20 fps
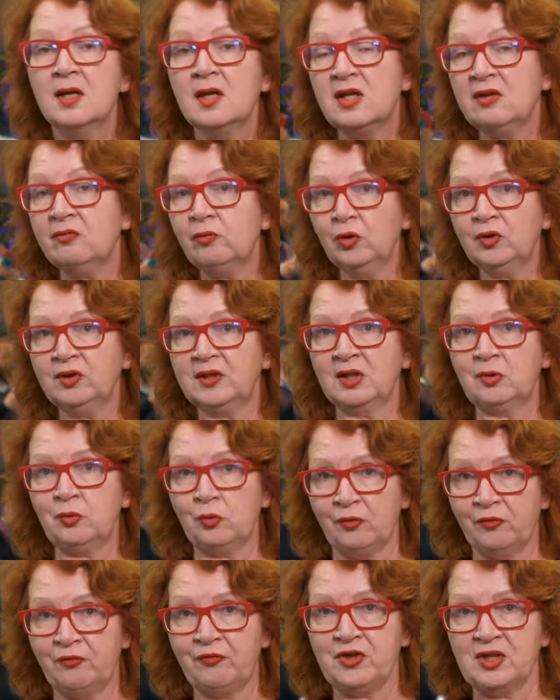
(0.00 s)
И вот
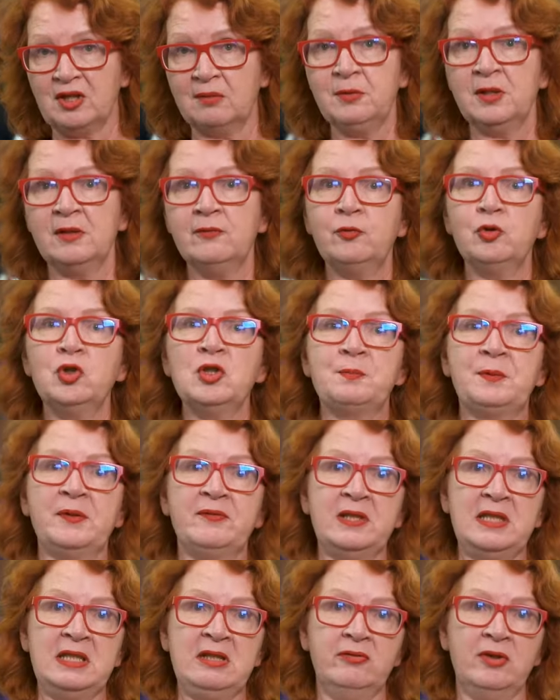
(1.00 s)
такой фирме фонд
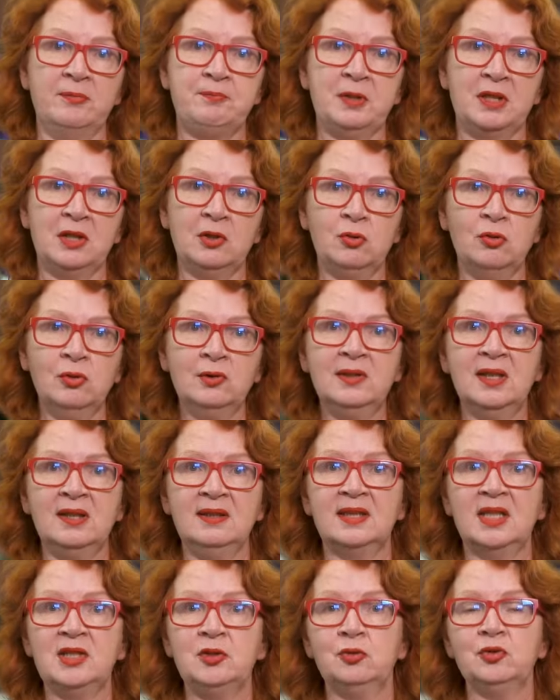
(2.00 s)
справедливого перехода
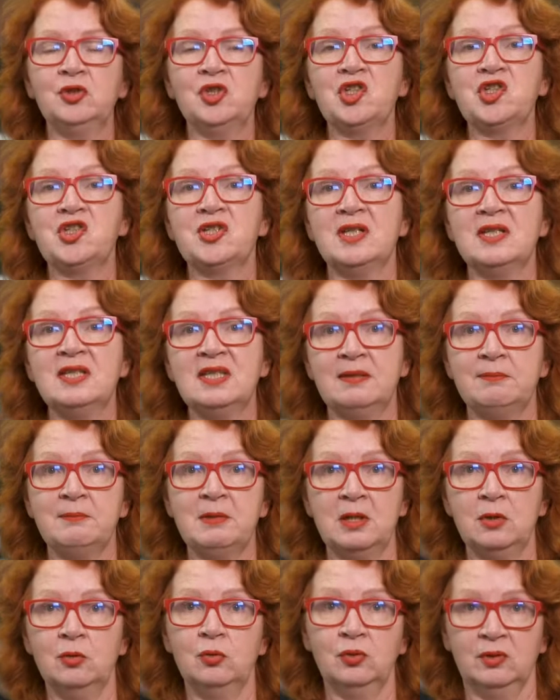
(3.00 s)
дает 6
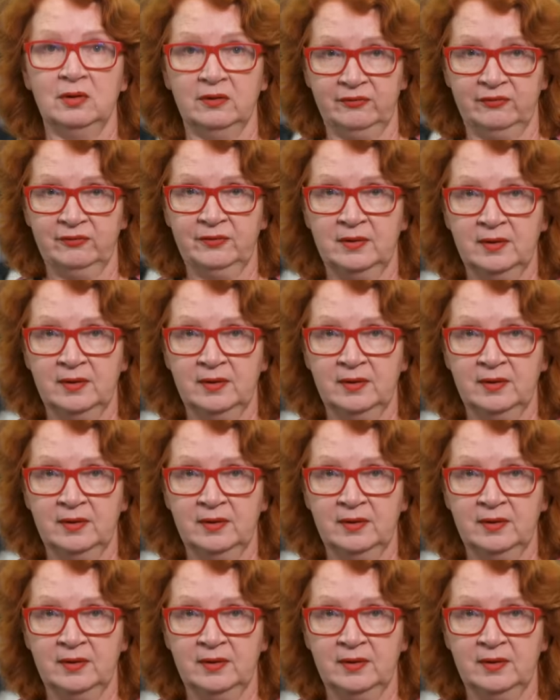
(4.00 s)
миллионов.